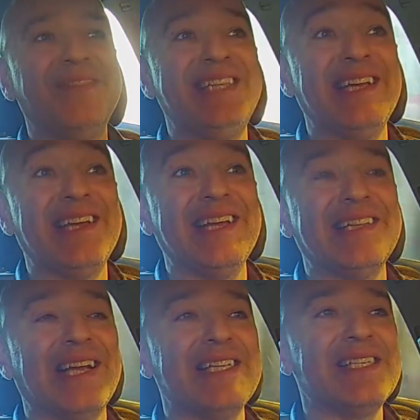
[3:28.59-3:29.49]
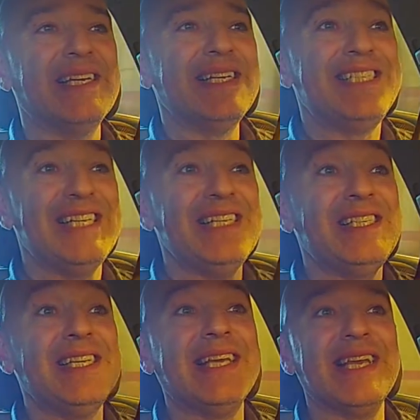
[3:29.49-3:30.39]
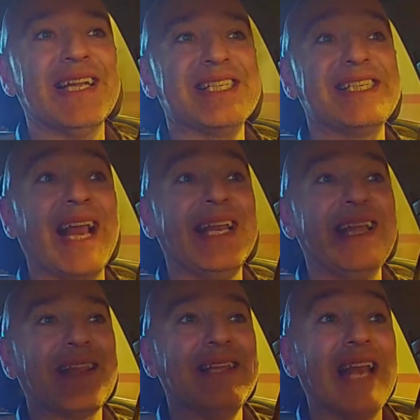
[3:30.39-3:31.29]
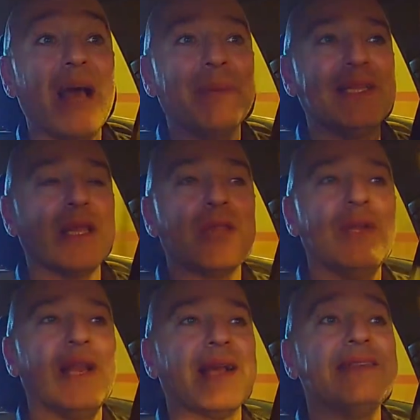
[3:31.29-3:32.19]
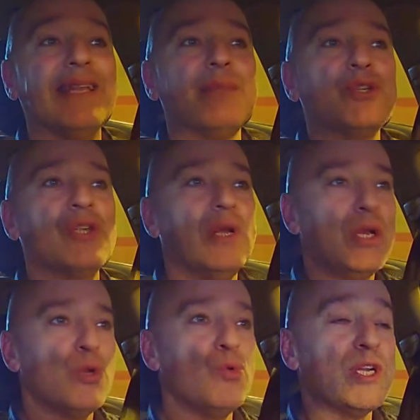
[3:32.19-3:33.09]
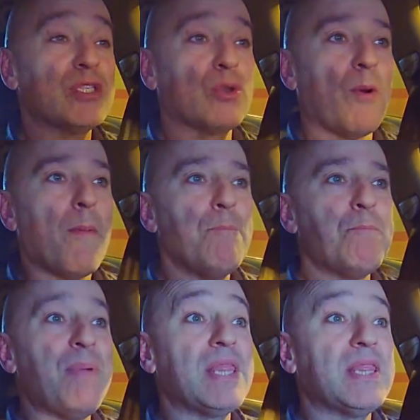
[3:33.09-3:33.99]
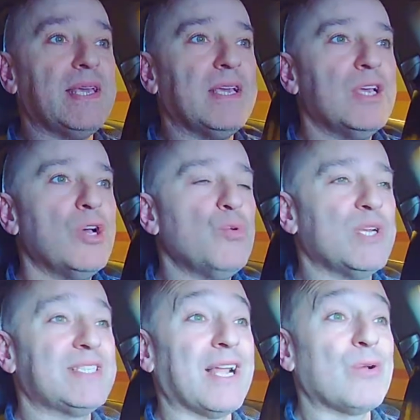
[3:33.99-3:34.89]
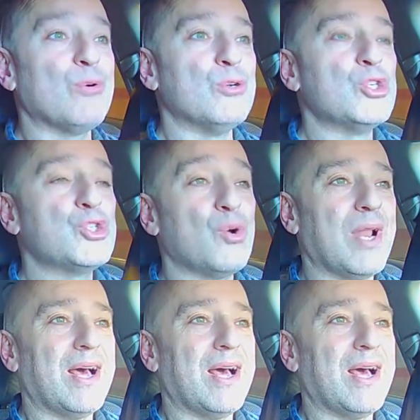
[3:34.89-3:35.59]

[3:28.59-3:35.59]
digitales sin siquiera salir de la habitación en la que tenemos nuestro PC, nuestra consola